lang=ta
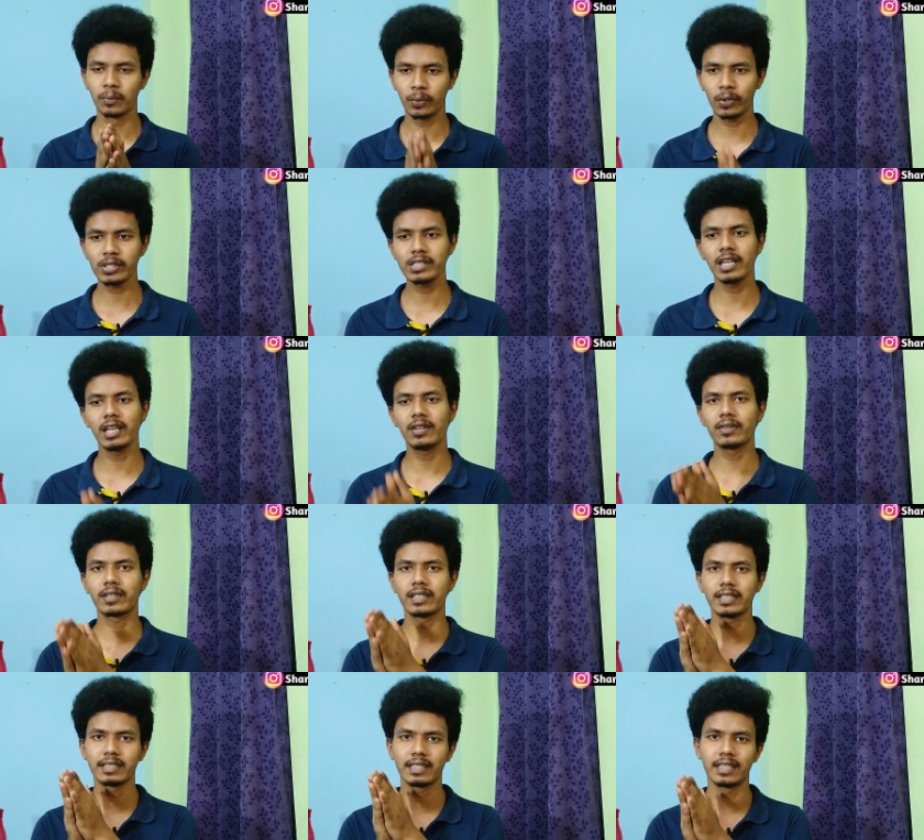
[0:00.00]
முடிஞ்ச
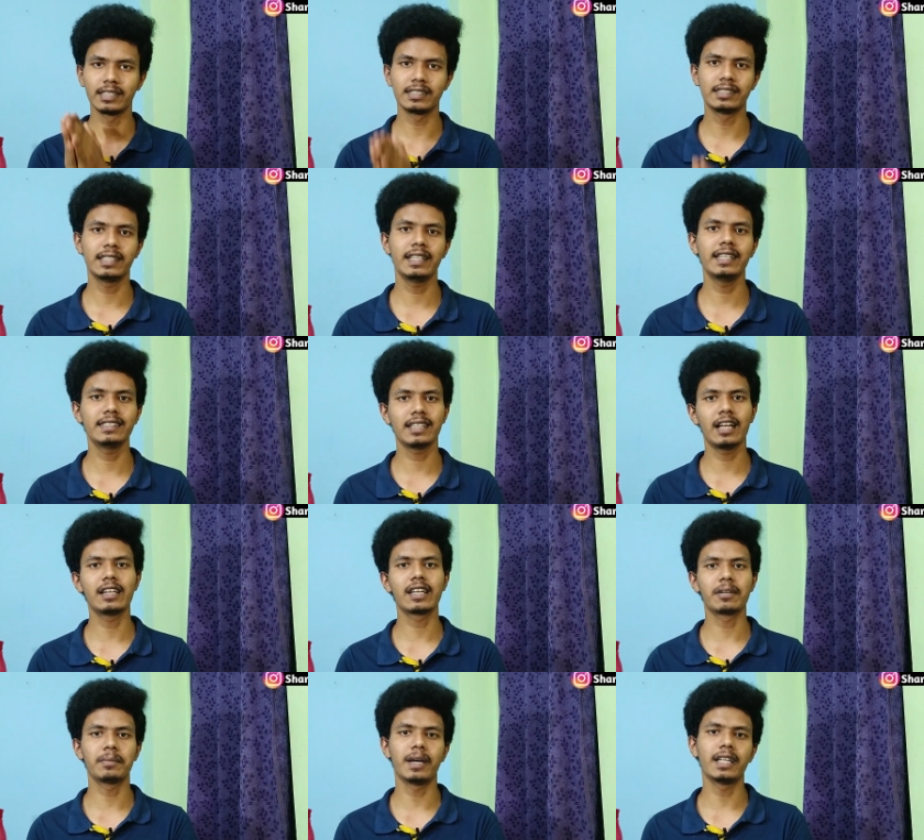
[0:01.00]
அளவுக்கு இந்த சீரீஸ்லாம்
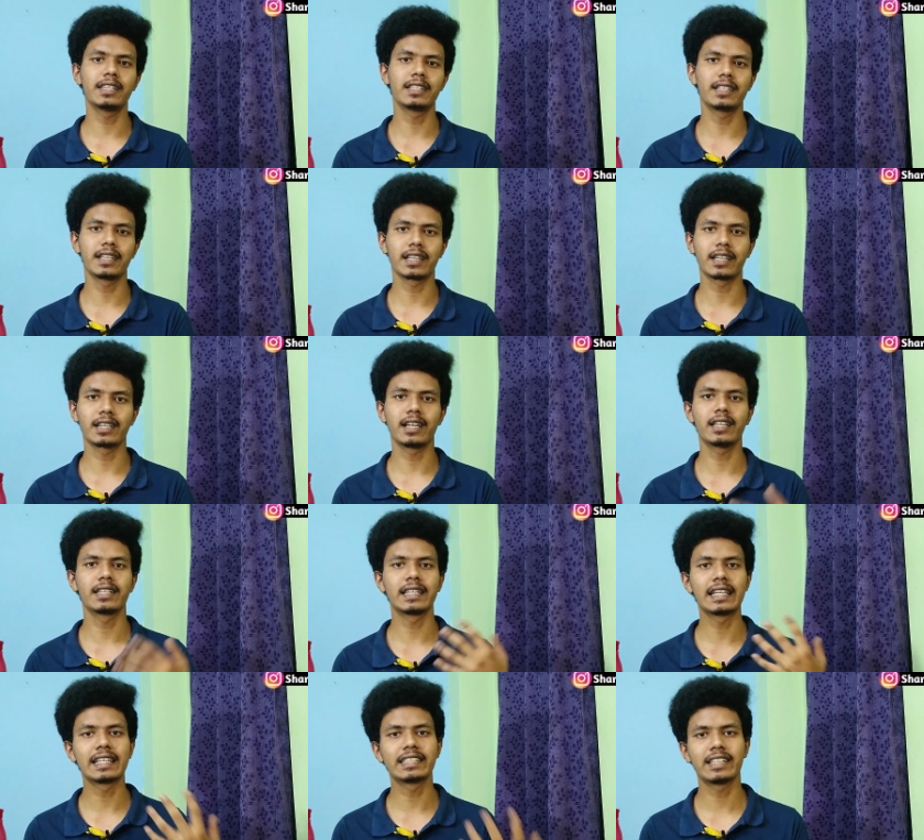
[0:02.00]
நீங்கள் பார்த்துட்டு இருக்கீங்கன்னா
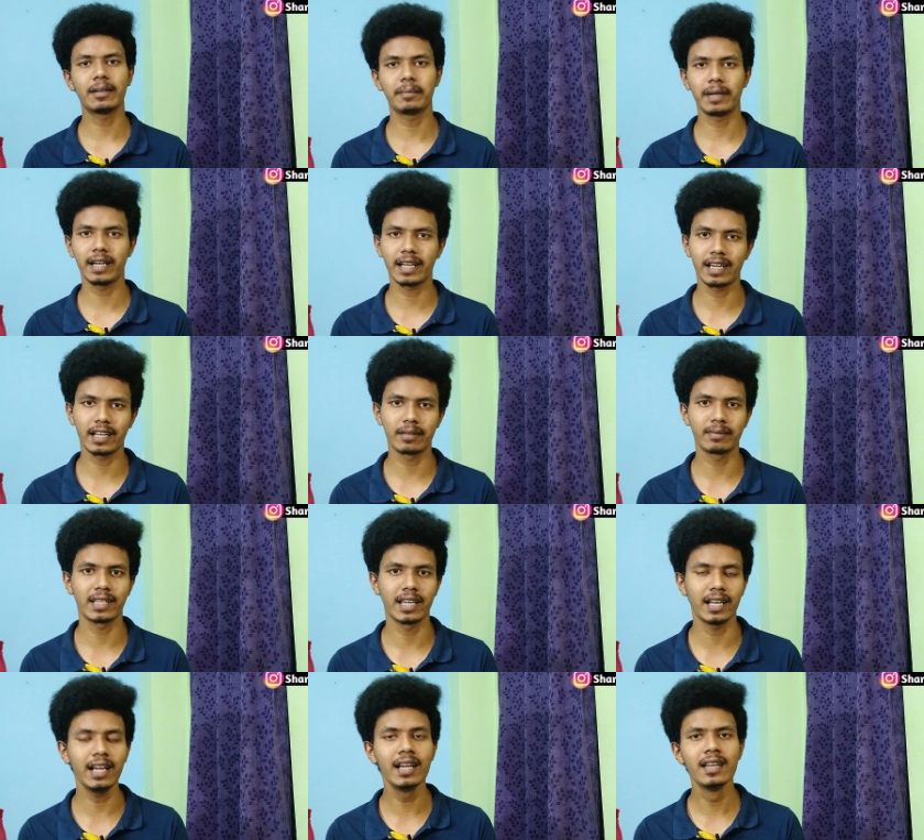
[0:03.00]
அது இங்கிலீஷில் பார்க்க
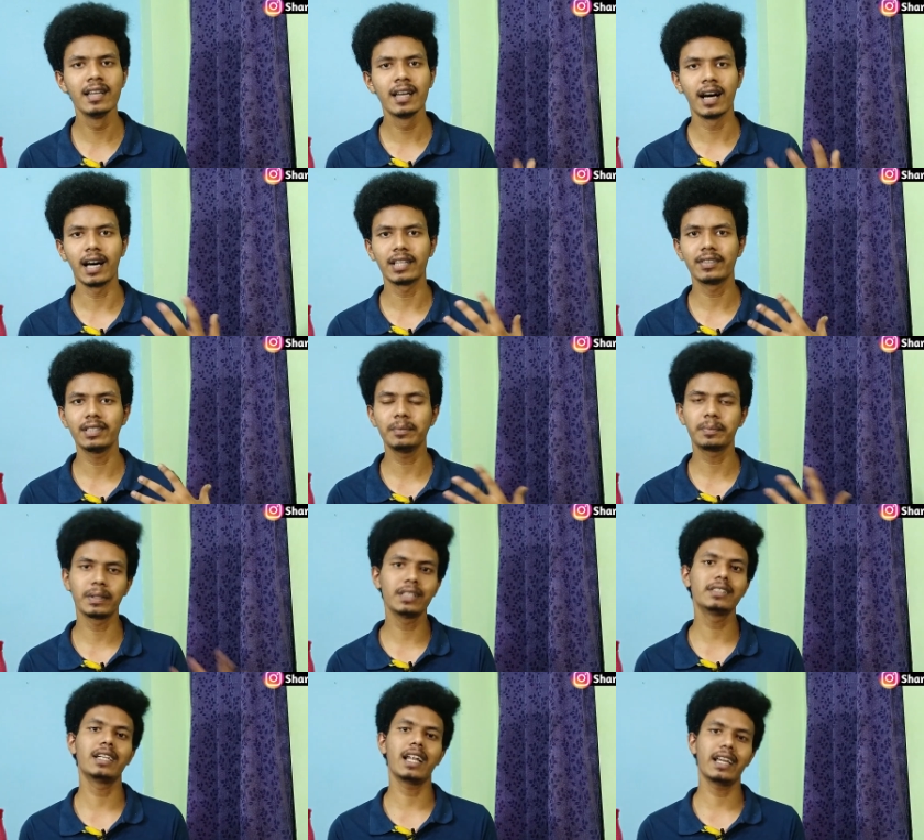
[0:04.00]
ஆரம்பிங்க ஏன்னா அது வந்து
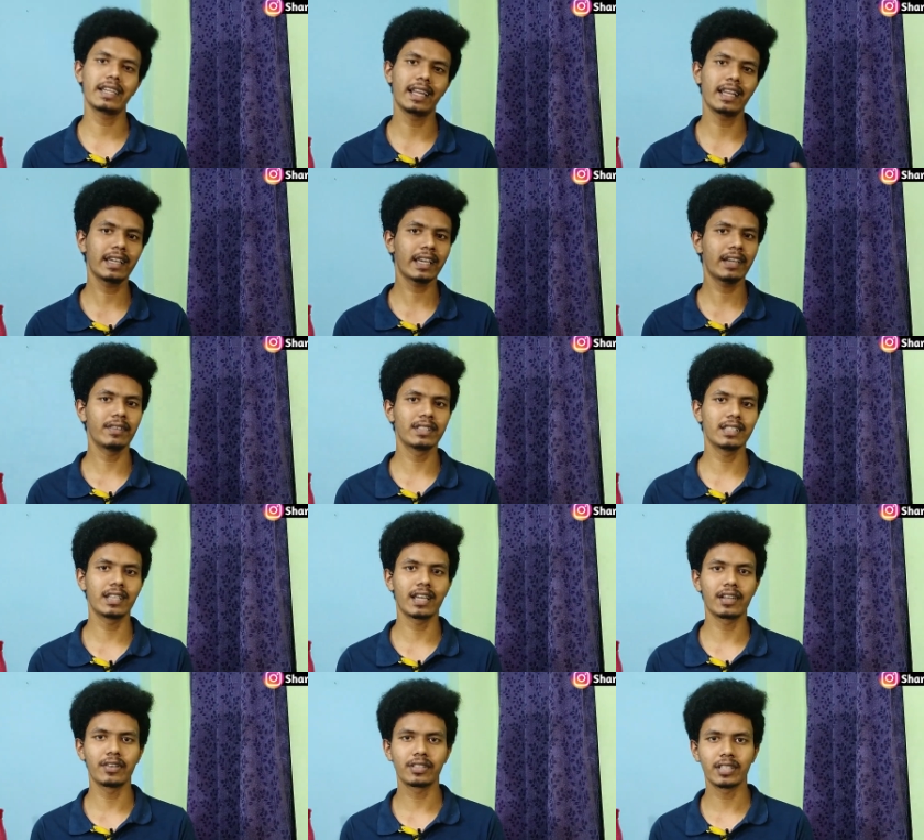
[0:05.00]
பர்சனலாக எனக்கே வந்து
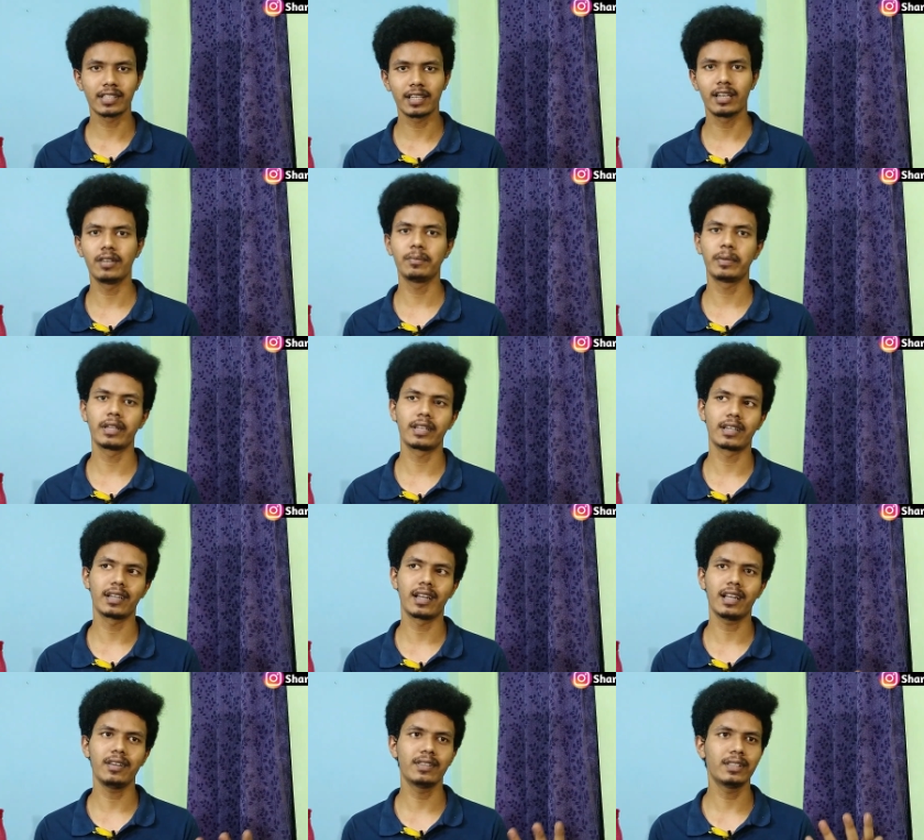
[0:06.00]
நிறைய விஷயத்தில் ஹெல்ப் பண்ணியிருக்கு
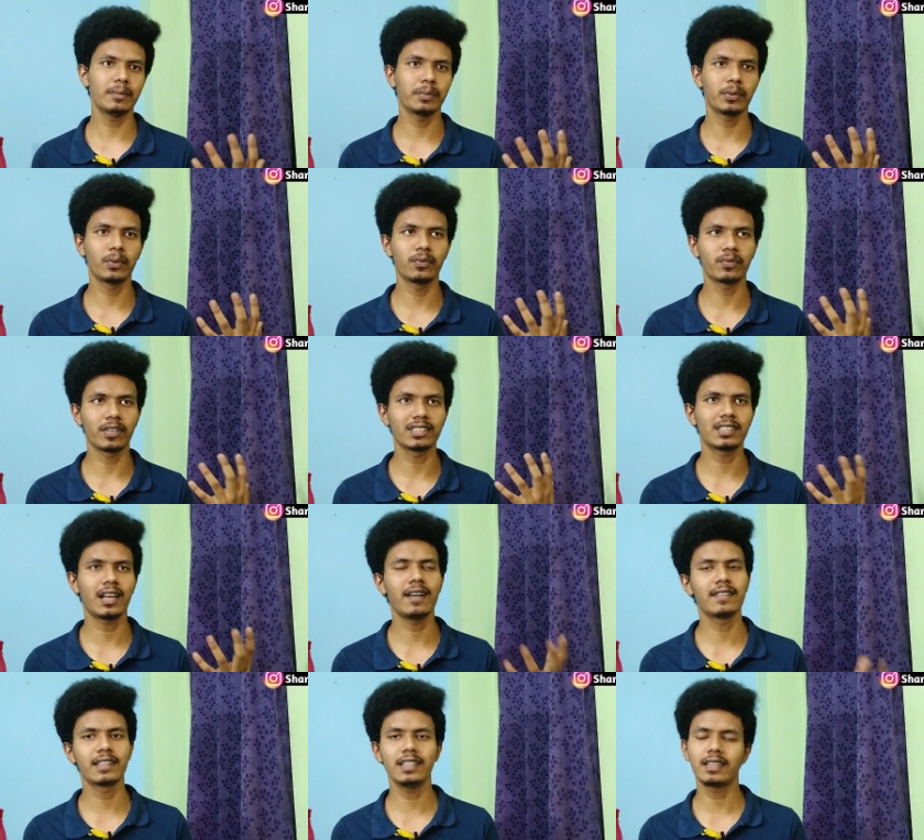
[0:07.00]
நான்லாம் வந்து இப்போ
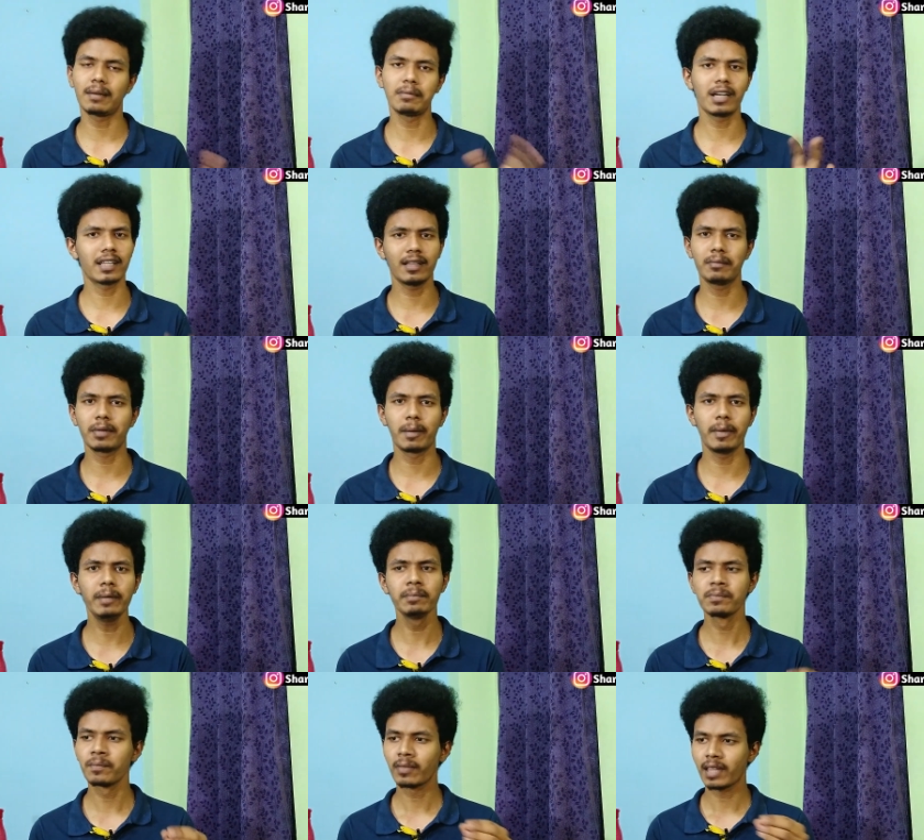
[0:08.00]
ஃபர்ஸ்ட்லாம் வந்து தமிழில் தான் பார்ப்பேன்